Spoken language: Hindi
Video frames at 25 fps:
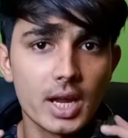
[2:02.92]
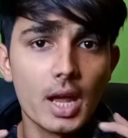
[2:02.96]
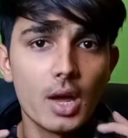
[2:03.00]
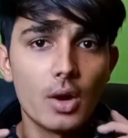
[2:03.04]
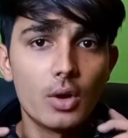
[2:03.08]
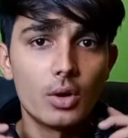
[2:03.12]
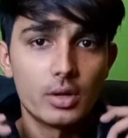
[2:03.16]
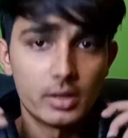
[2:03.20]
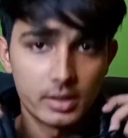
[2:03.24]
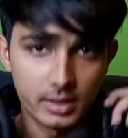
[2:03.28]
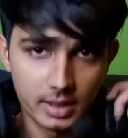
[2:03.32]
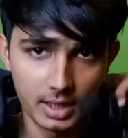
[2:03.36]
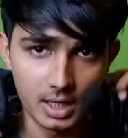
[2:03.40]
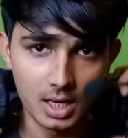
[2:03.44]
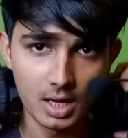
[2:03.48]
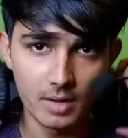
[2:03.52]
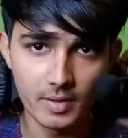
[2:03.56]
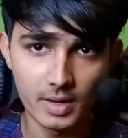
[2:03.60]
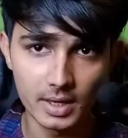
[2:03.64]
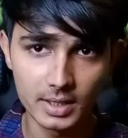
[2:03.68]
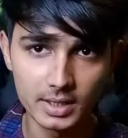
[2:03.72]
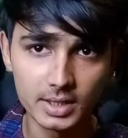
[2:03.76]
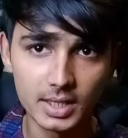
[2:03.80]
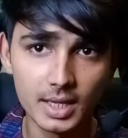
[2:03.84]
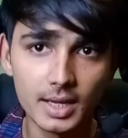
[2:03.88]
है और उसके अलावा
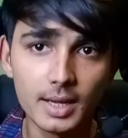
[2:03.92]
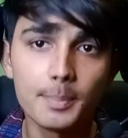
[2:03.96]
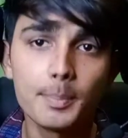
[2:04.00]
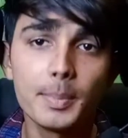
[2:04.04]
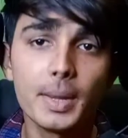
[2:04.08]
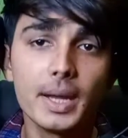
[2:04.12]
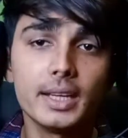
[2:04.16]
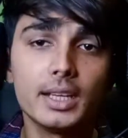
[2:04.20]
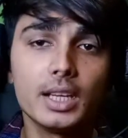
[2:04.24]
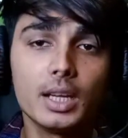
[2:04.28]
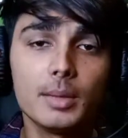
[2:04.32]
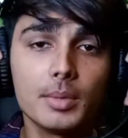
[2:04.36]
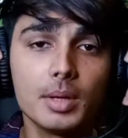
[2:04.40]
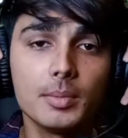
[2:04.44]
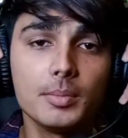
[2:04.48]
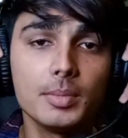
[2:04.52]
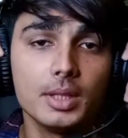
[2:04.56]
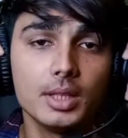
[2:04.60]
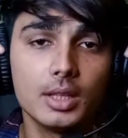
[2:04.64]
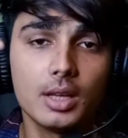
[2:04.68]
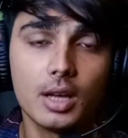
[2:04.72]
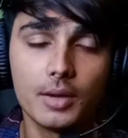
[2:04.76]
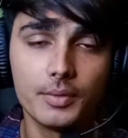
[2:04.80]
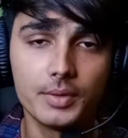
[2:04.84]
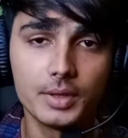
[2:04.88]
ये पहनने में भी
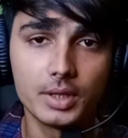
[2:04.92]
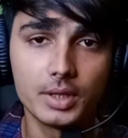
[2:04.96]
काफी